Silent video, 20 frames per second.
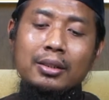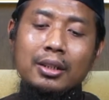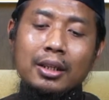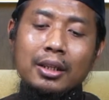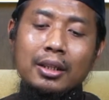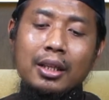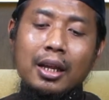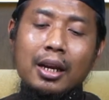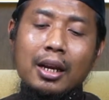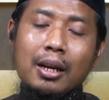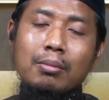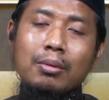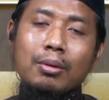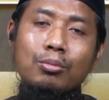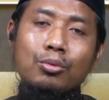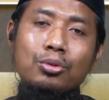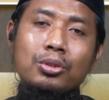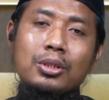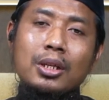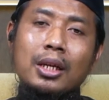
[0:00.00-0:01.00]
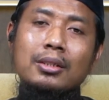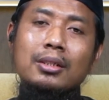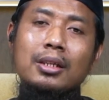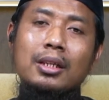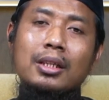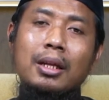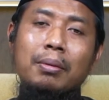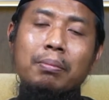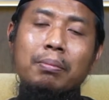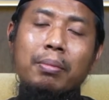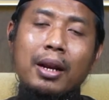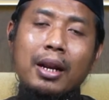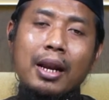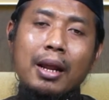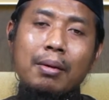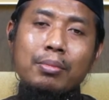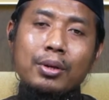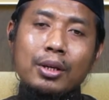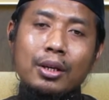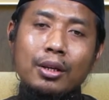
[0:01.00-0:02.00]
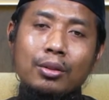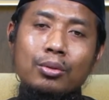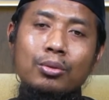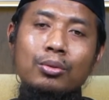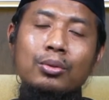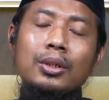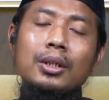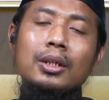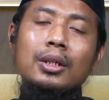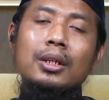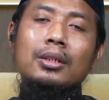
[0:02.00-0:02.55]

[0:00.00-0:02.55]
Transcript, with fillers: cerita Nabi Musa, cerita para nabi itu,